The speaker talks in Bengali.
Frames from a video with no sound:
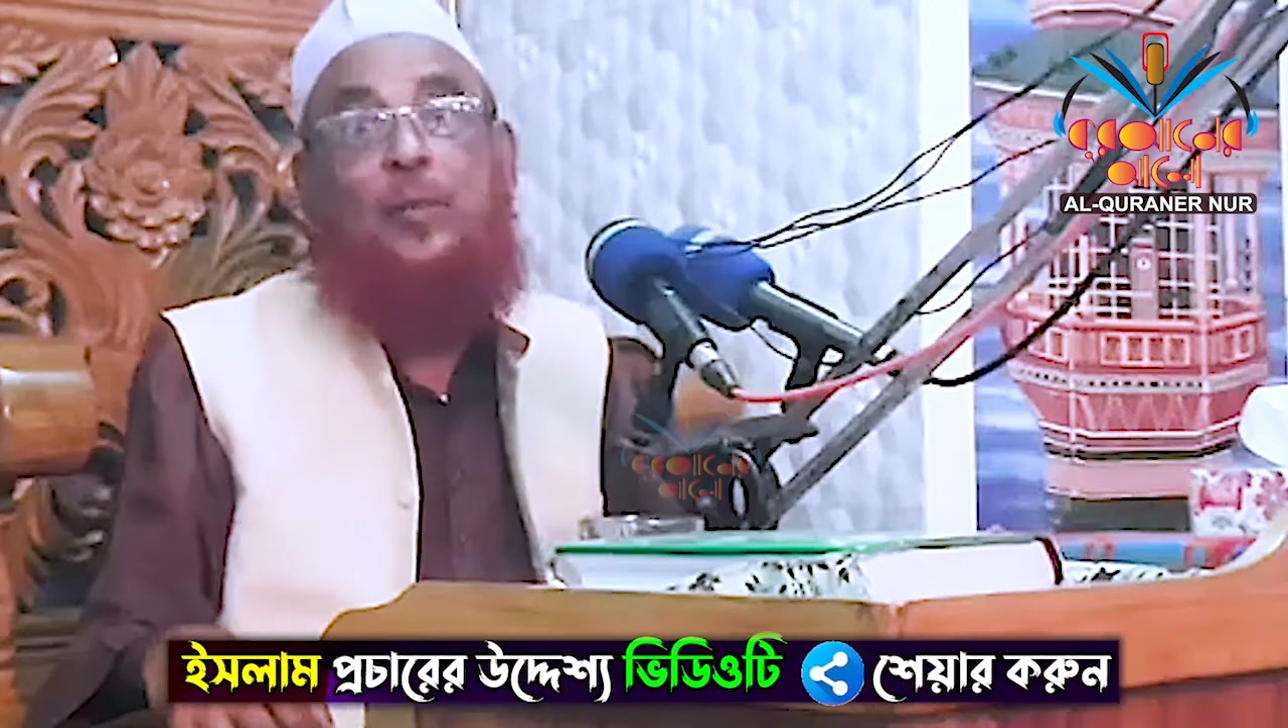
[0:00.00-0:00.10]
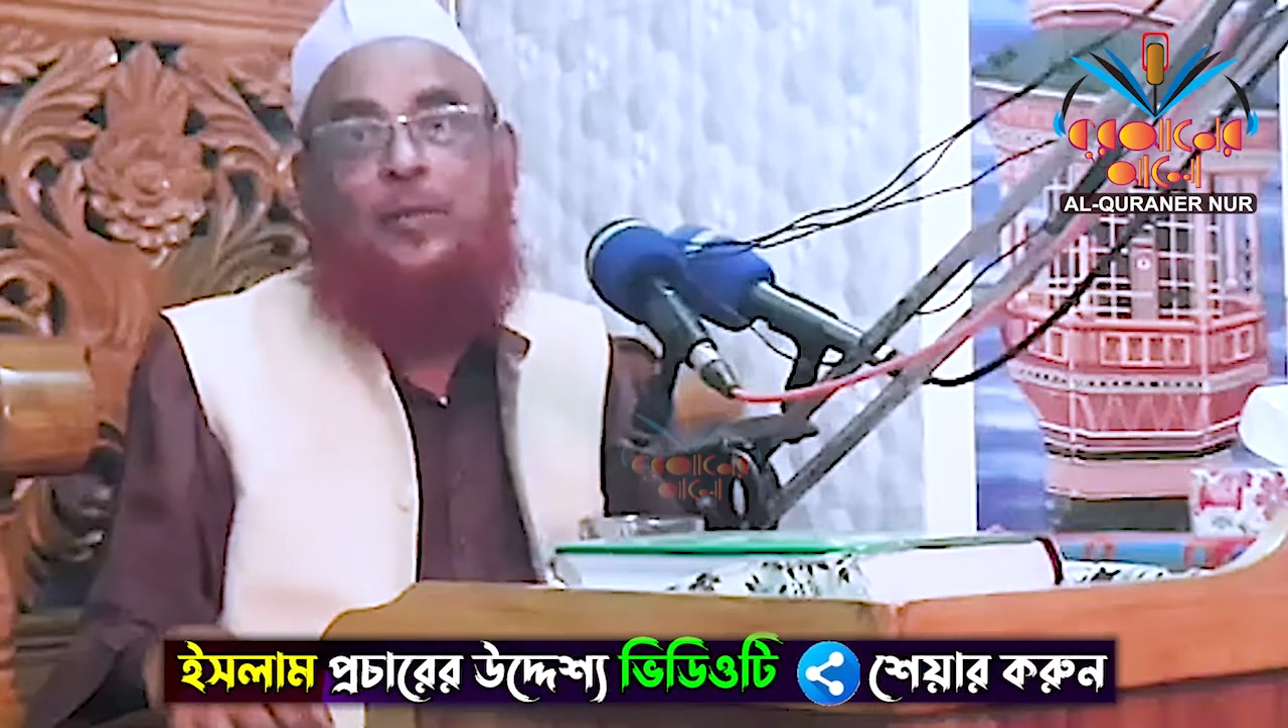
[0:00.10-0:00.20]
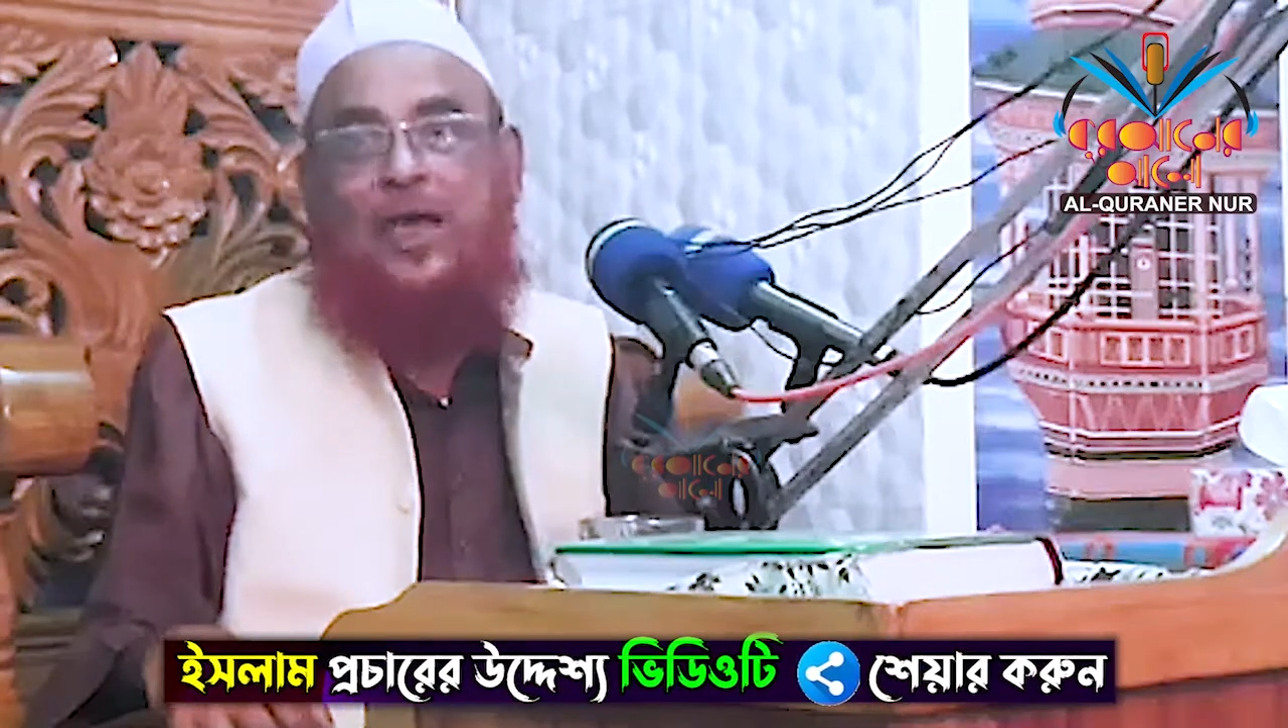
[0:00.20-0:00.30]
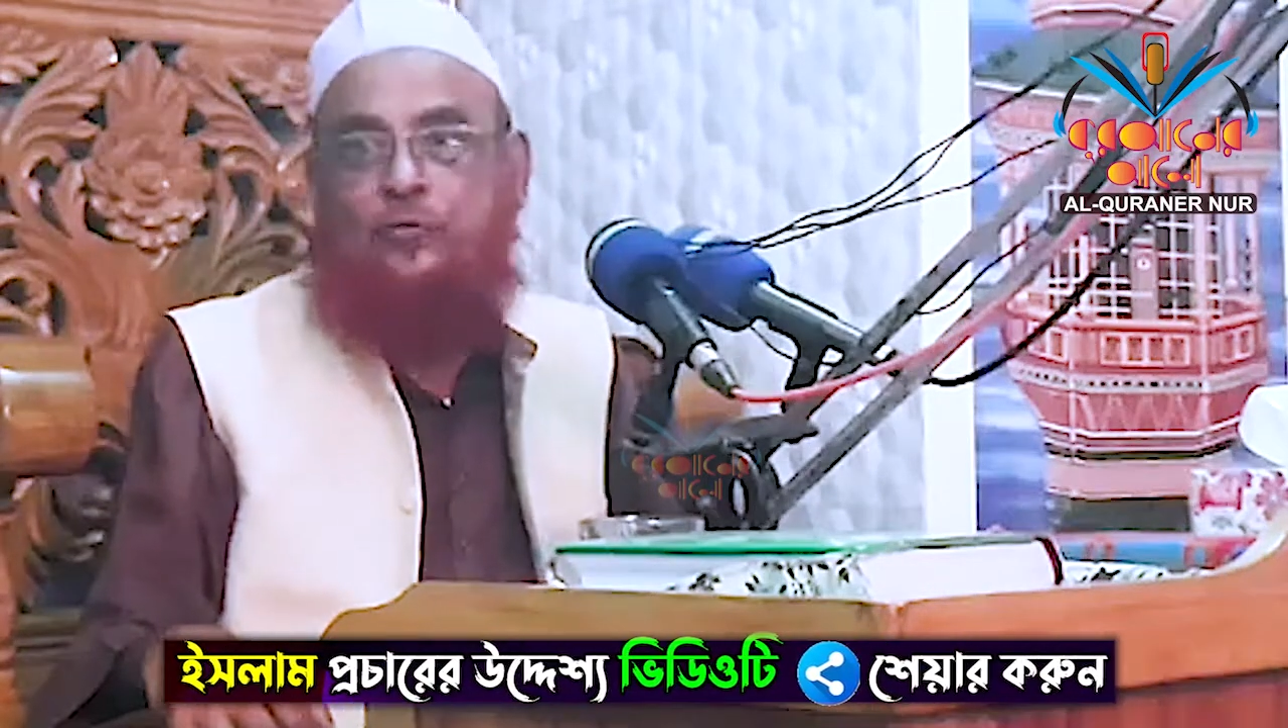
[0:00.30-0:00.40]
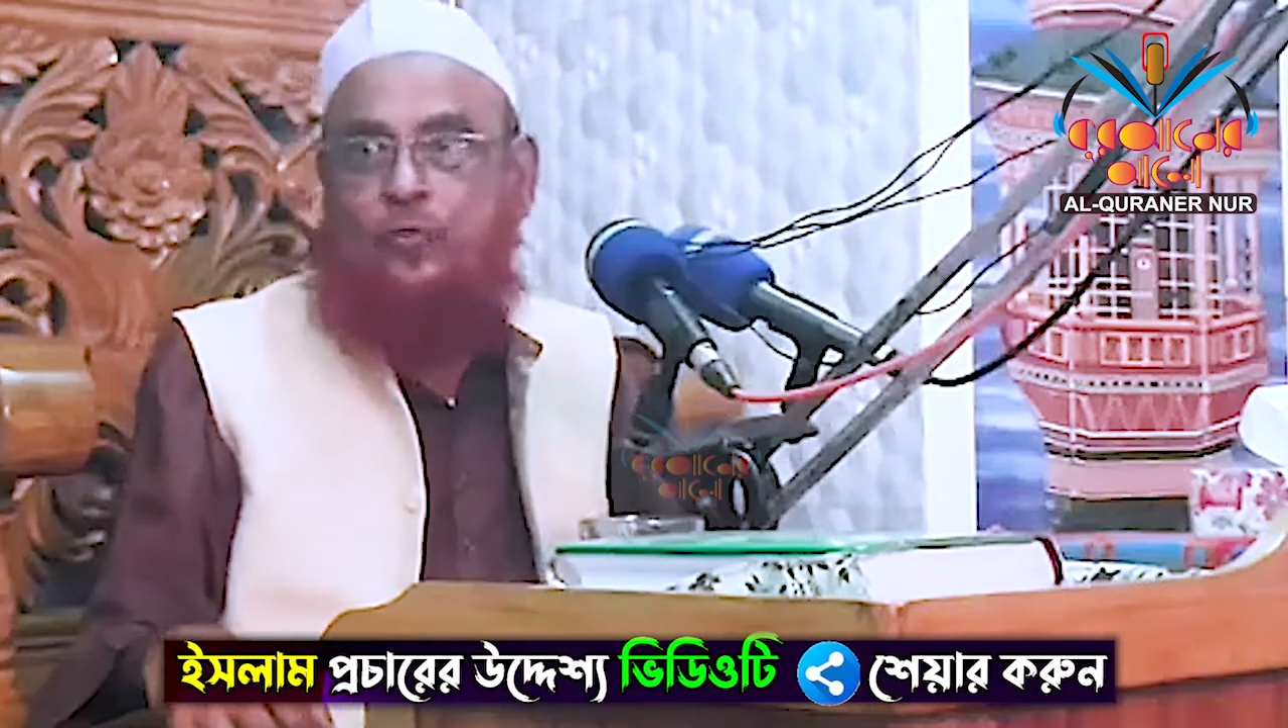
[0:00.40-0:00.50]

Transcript: কিভাবে